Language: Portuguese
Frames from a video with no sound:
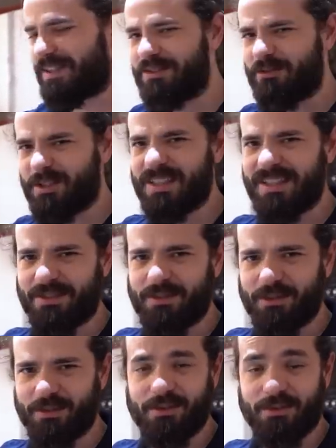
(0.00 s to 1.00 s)
não gira
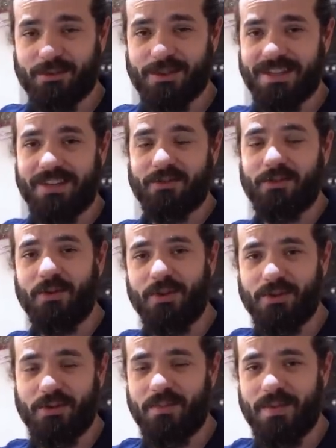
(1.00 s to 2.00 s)
tudo, não gira os
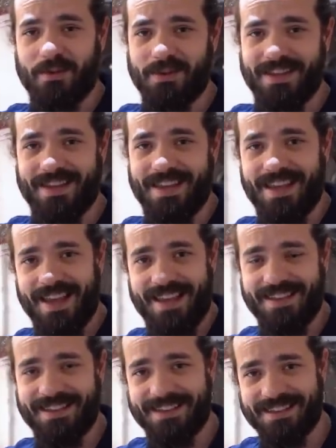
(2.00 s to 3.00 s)

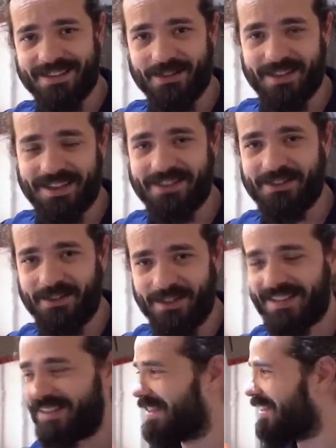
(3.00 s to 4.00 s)
8.500
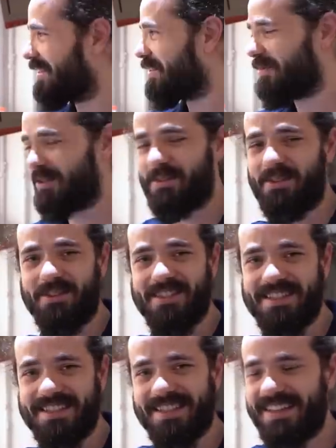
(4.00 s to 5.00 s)
rotações que esse motor
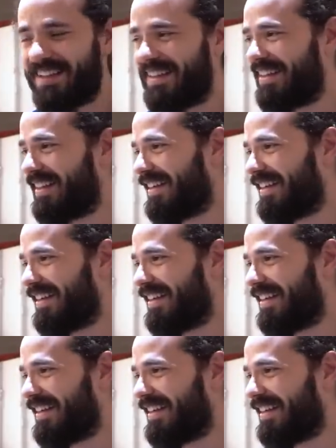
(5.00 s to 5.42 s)
gira.